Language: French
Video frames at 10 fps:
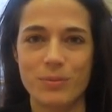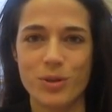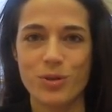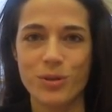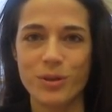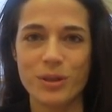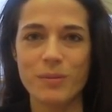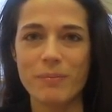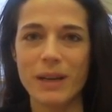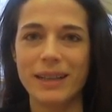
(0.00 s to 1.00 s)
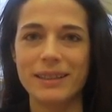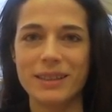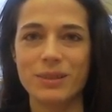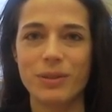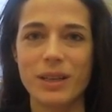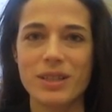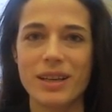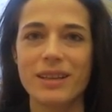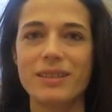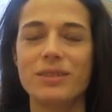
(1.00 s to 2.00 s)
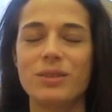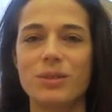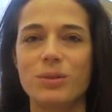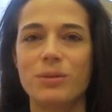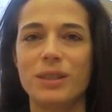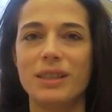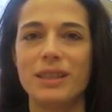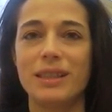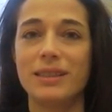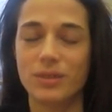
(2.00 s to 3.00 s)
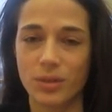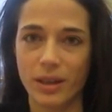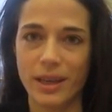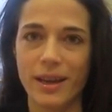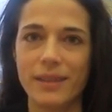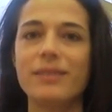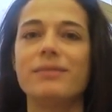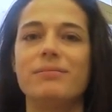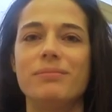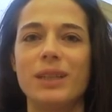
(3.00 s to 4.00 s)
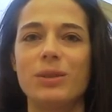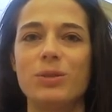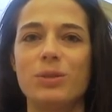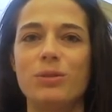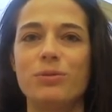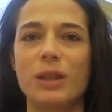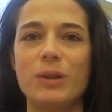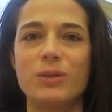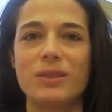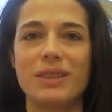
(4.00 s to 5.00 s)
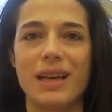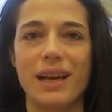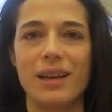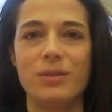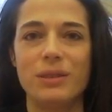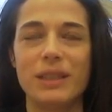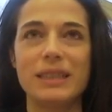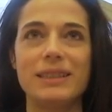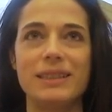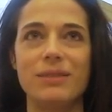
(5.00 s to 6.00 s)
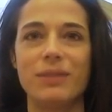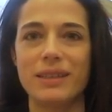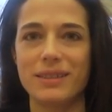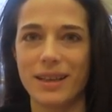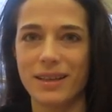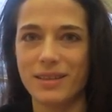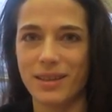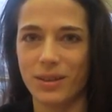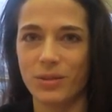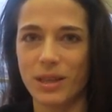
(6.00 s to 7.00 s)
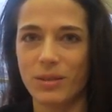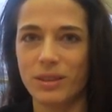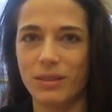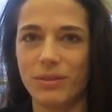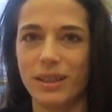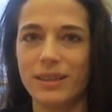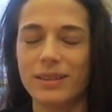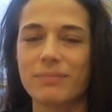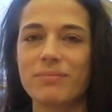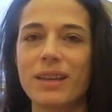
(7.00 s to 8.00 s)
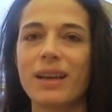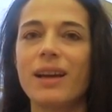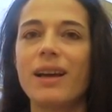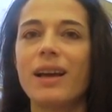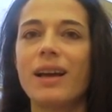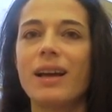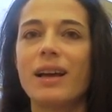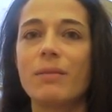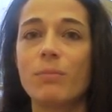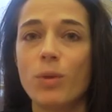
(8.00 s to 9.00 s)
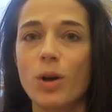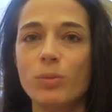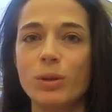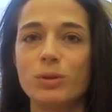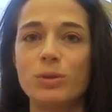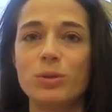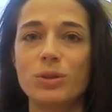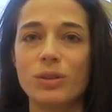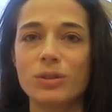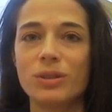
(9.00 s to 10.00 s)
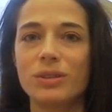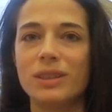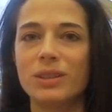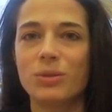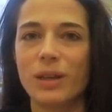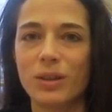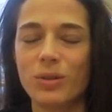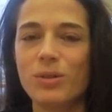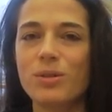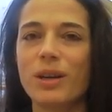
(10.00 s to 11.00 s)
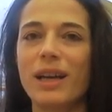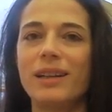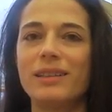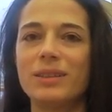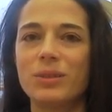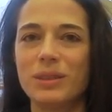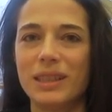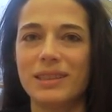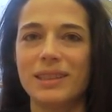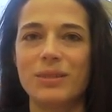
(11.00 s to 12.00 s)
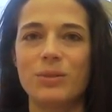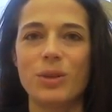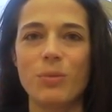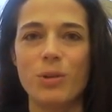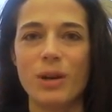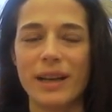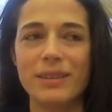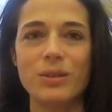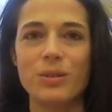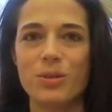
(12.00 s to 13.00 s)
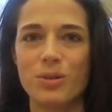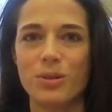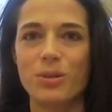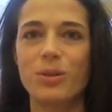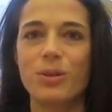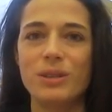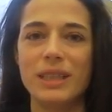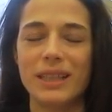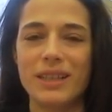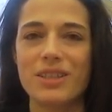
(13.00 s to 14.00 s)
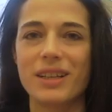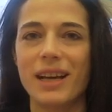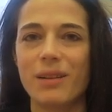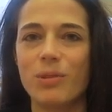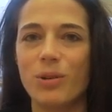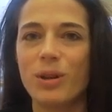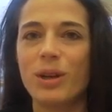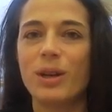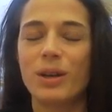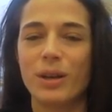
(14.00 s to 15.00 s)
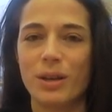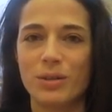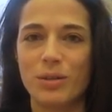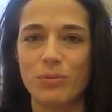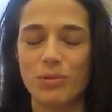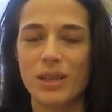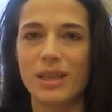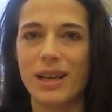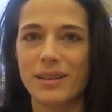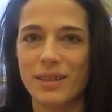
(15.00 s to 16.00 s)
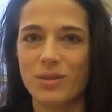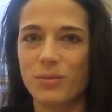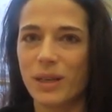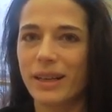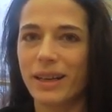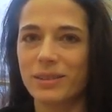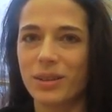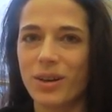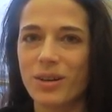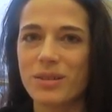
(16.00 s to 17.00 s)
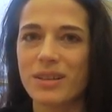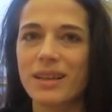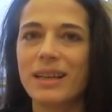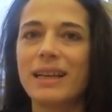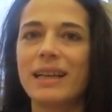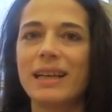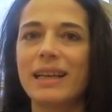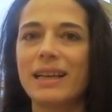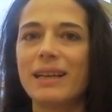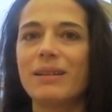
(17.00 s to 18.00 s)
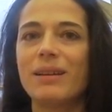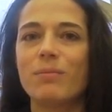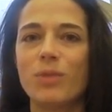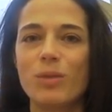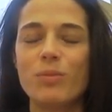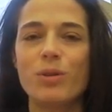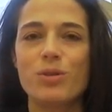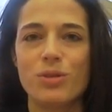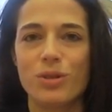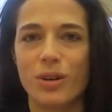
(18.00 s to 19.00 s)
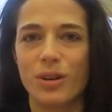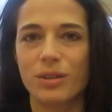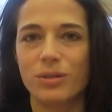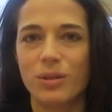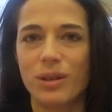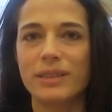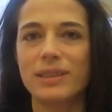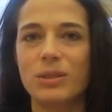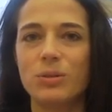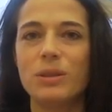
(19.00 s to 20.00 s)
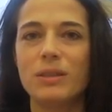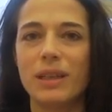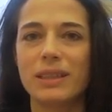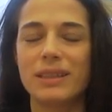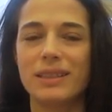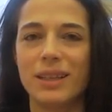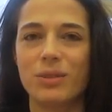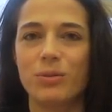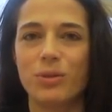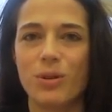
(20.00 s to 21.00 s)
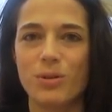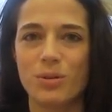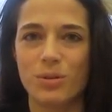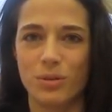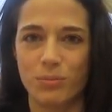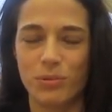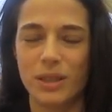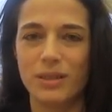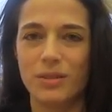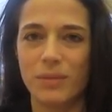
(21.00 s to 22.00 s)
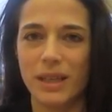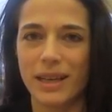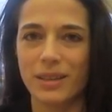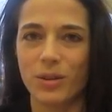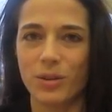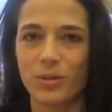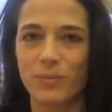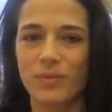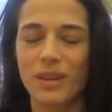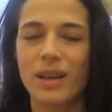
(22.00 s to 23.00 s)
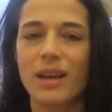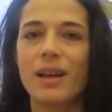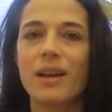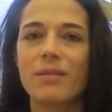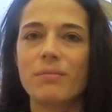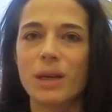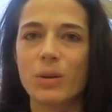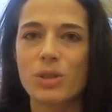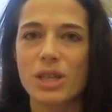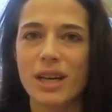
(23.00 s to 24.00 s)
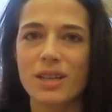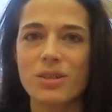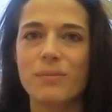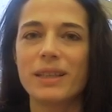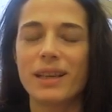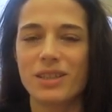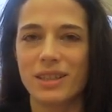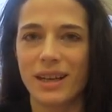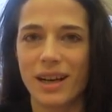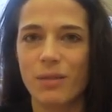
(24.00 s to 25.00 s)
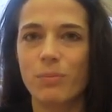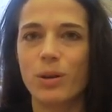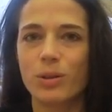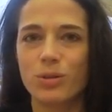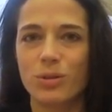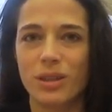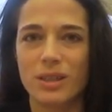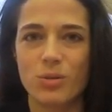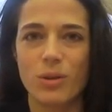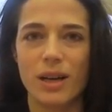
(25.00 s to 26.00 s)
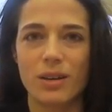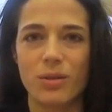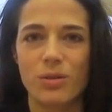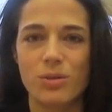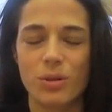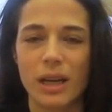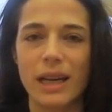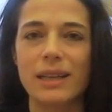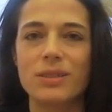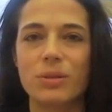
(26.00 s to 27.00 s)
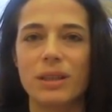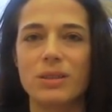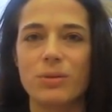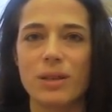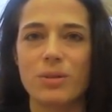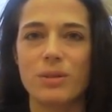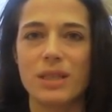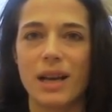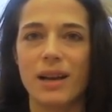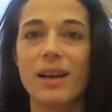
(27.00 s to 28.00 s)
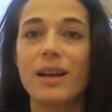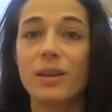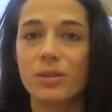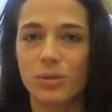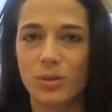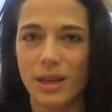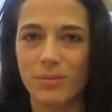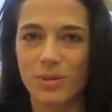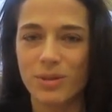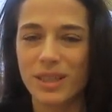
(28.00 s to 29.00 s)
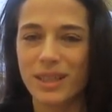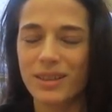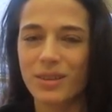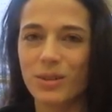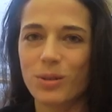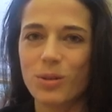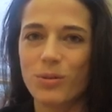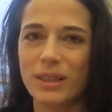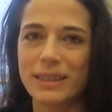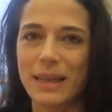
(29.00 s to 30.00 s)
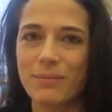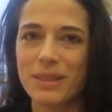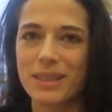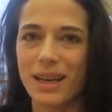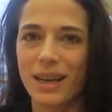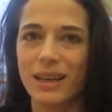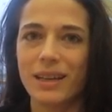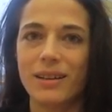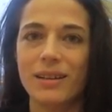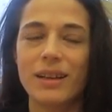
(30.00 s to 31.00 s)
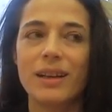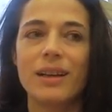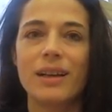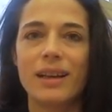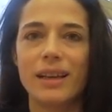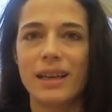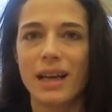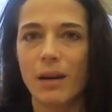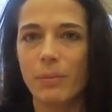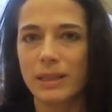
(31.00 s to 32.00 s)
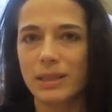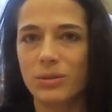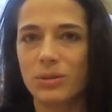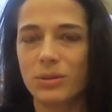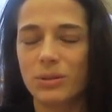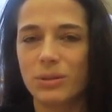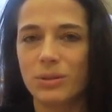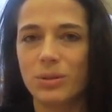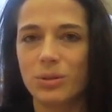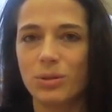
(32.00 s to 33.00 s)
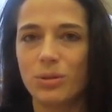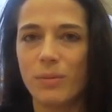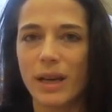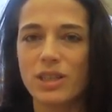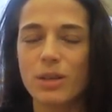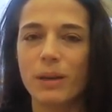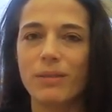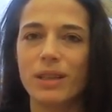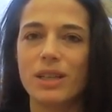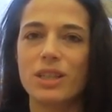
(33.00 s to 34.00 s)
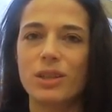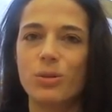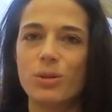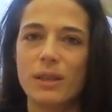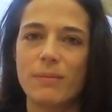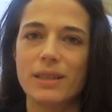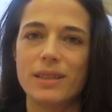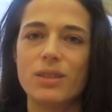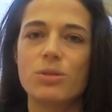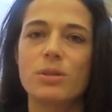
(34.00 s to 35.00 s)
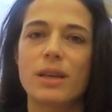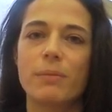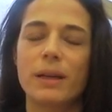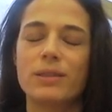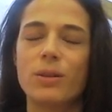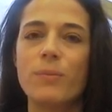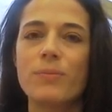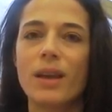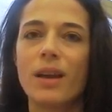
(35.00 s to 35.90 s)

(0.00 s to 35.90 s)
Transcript: Bonjour, je m'appelle Anaïs Fléchet, je suis historienne, maître de conférence à l'Université de Versailles Saint-Quentin en Yvelines, membre du Centre d'histoire culturelle des sociétés contemporaines que je co-dirige également euh, depuis l'année 2014 et membre junior de l'Institut universitaire de France depuis 2014. Mes recherches, de manière générale, portent sur l'histoire culturelle et sur l'histoire sociale de la musique au XXe siècle. Et à partir de, ce domaine, j'ai privilégié deux thématiques jusqu'à présent.